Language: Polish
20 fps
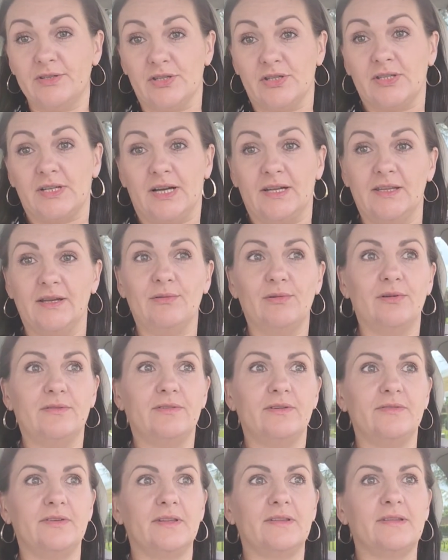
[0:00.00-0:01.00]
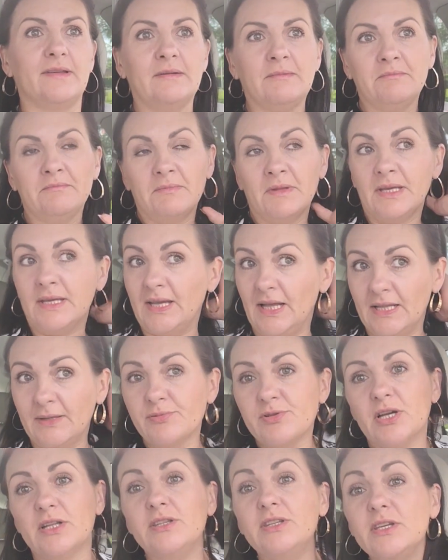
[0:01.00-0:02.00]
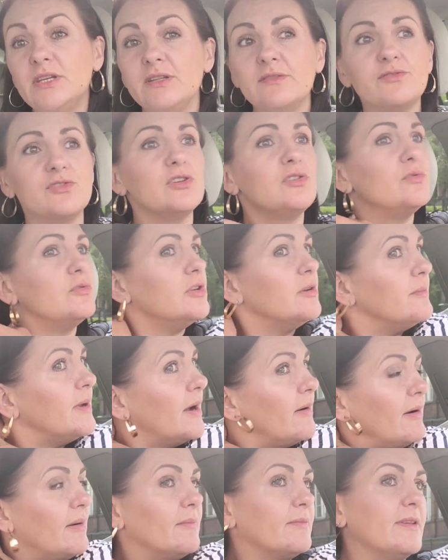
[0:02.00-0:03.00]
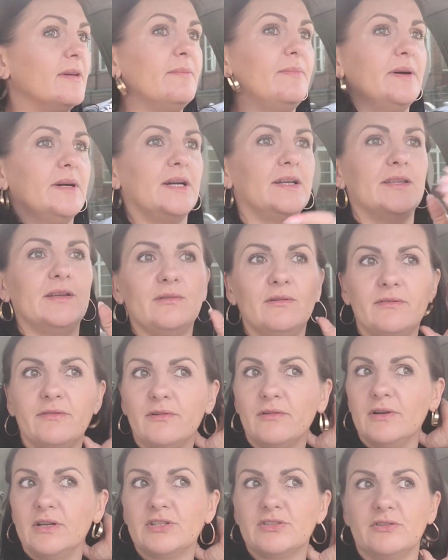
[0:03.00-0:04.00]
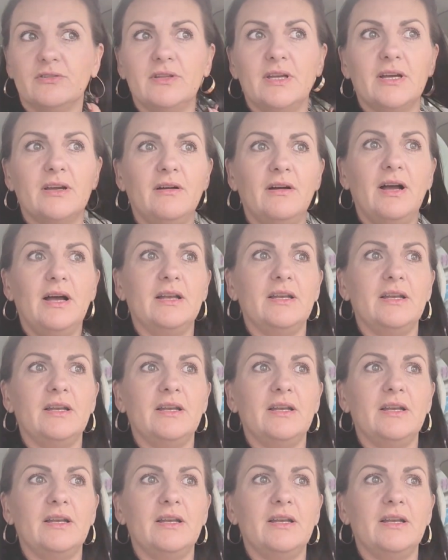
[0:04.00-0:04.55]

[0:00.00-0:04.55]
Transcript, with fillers: leczyć kanałowo, więc ja na przykład nigdy w życiu nie miałam zęba kanałowo leczonego,